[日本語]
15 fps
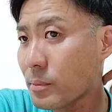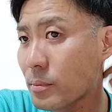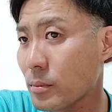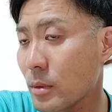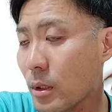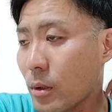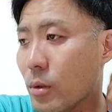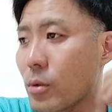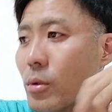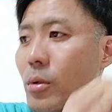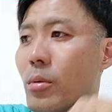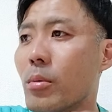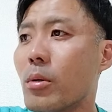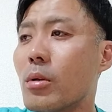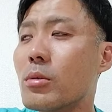今日
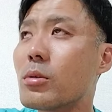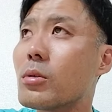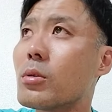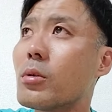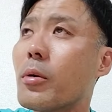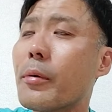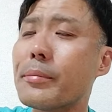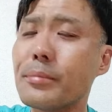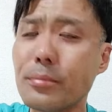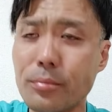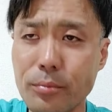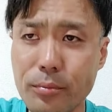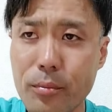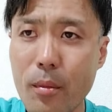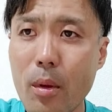もその、
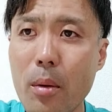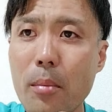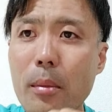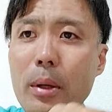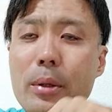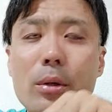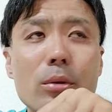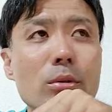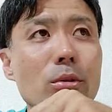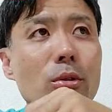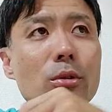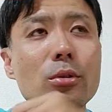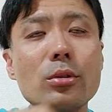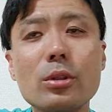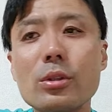まあ、夜
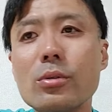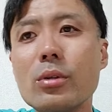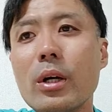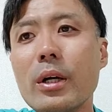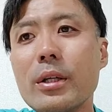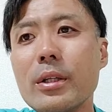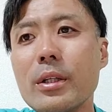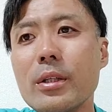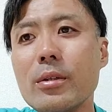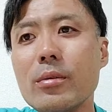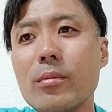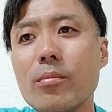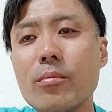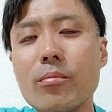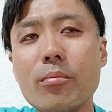10時ぐらいに
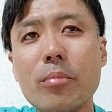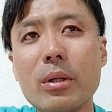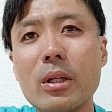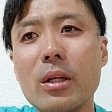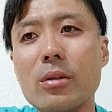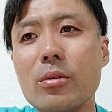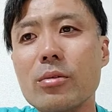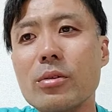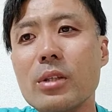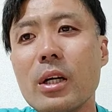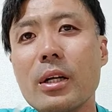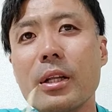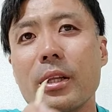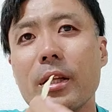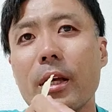パタッと
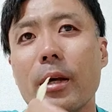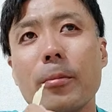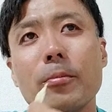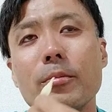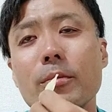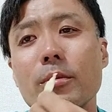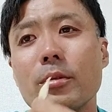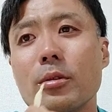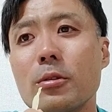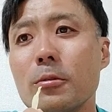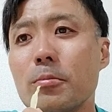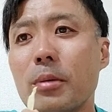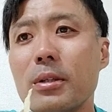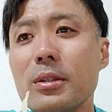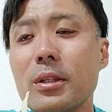疲れて
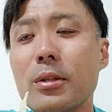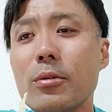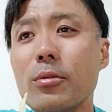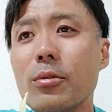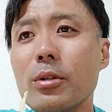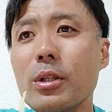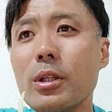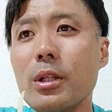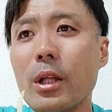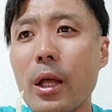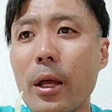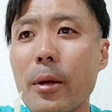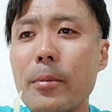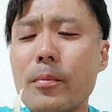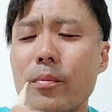スーパー銭湯行っ
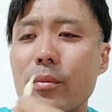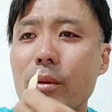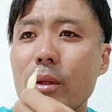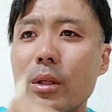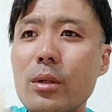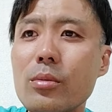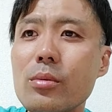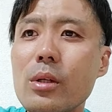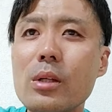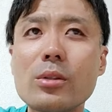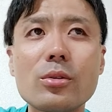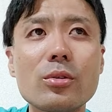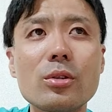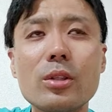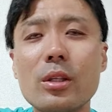て
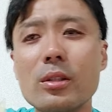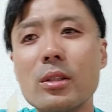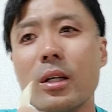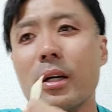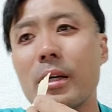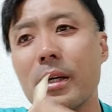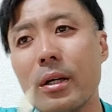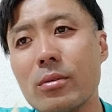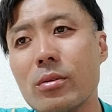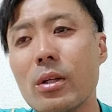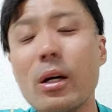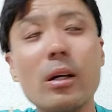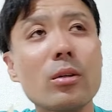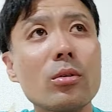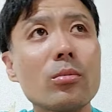リフレッシュしてさあやる
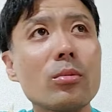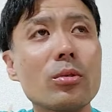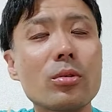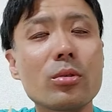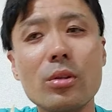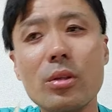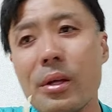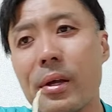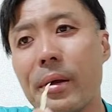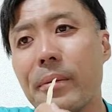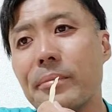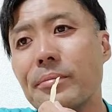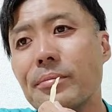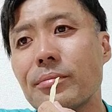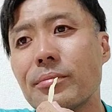かと思っ
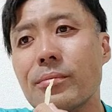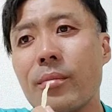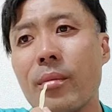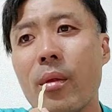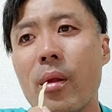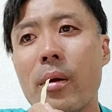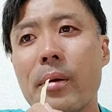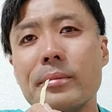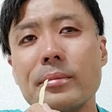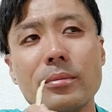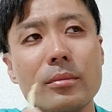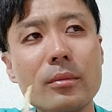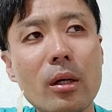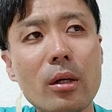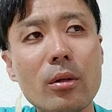て
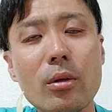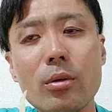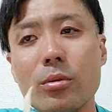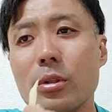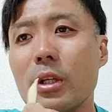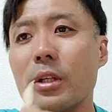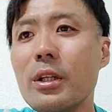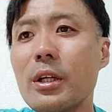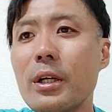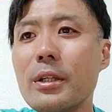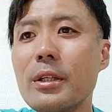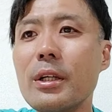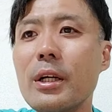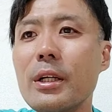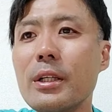あの受けた
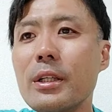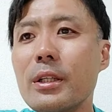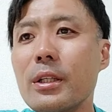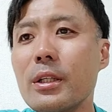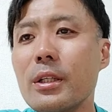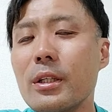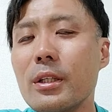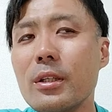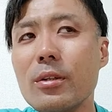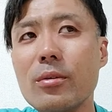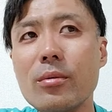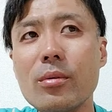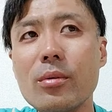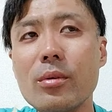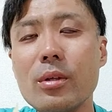依頼
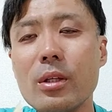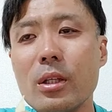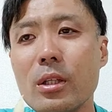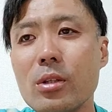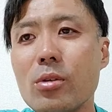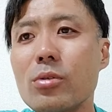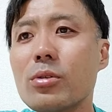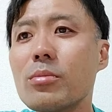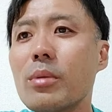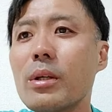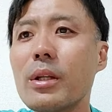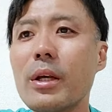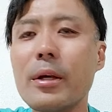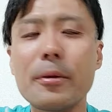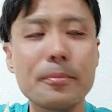一つ目
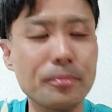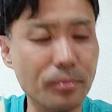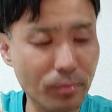で